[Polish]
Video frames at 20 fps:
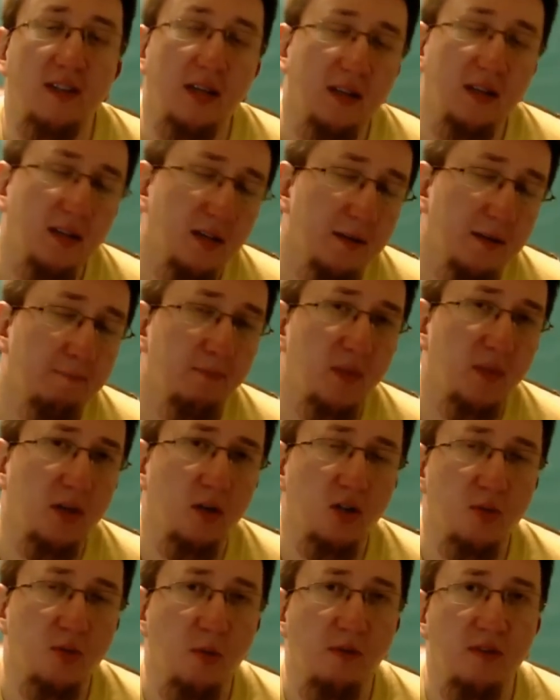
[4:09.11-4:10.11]
Takie mm,
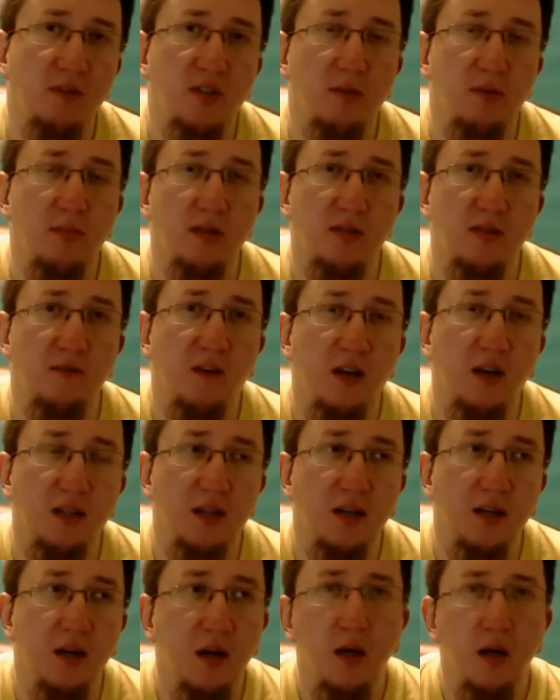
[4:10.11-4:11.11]
rozmowy są bardzo
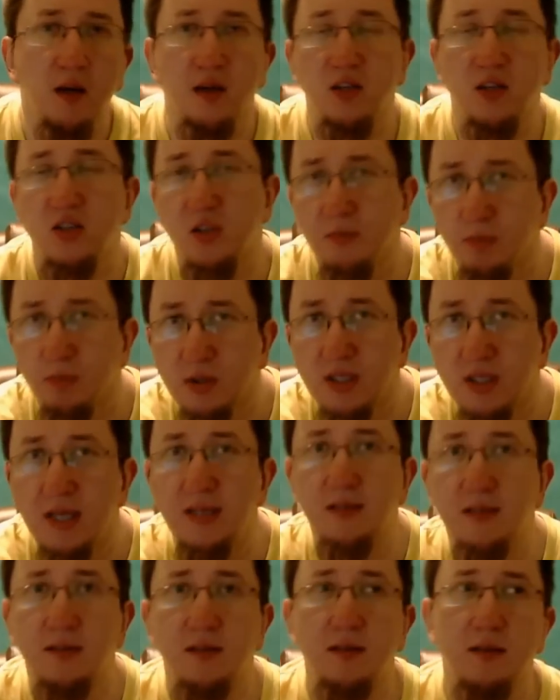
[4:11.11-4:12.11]
fajne, jakieś tam
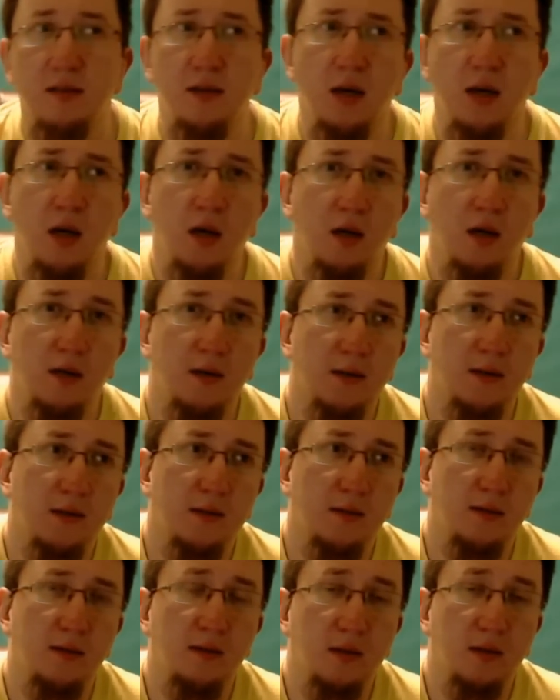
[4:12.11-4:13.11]
podcasty e,
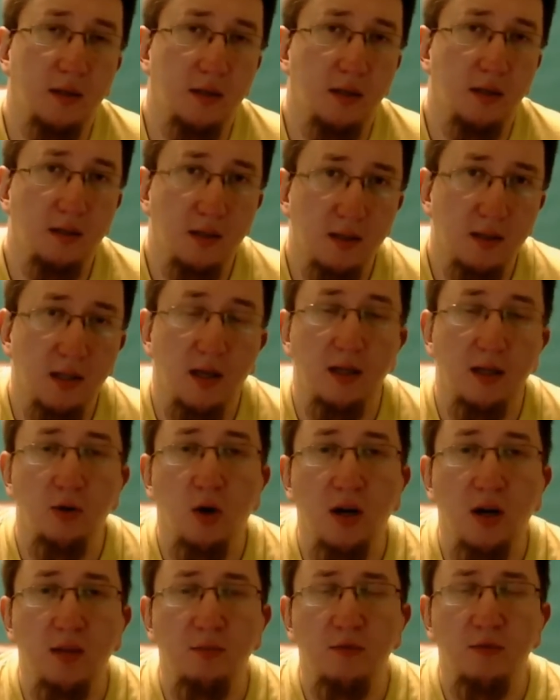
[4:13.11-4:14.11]
i tak dalej, i tak dalej.
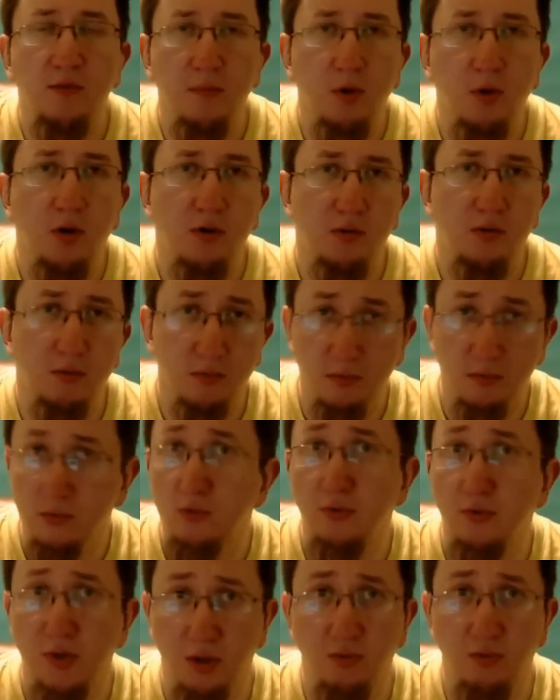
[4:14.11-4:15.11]
No ale mówimy o
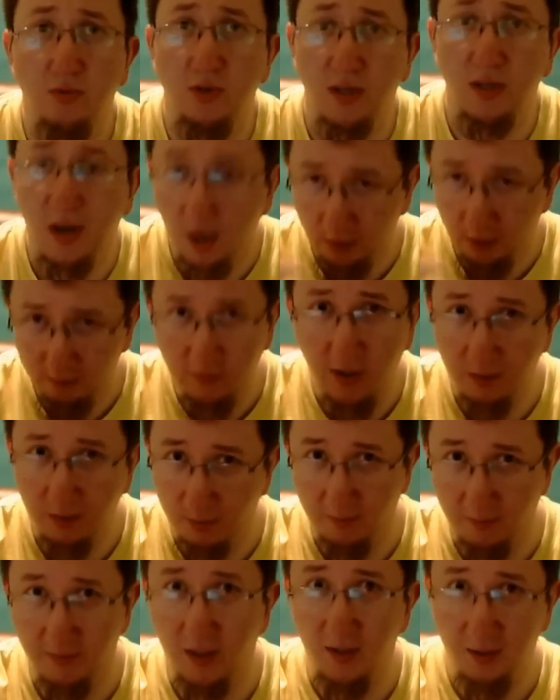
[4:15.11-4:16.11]
ludziach, którzy grają w gry,
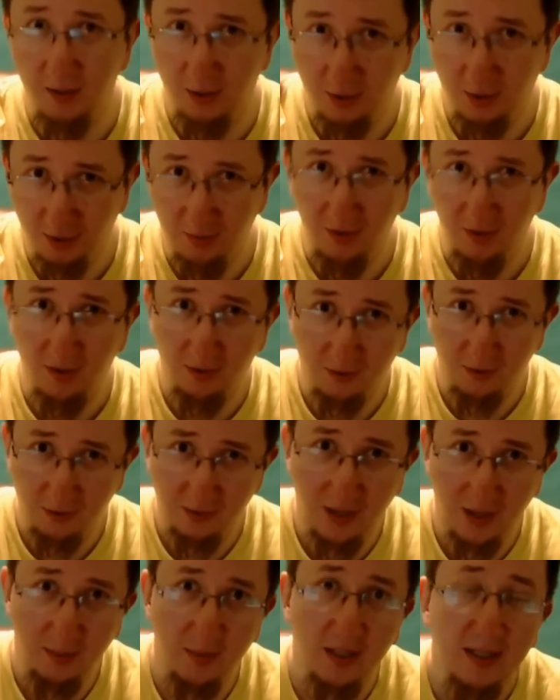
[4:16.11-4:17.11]
prawda, i dlaczego ich oglądamy.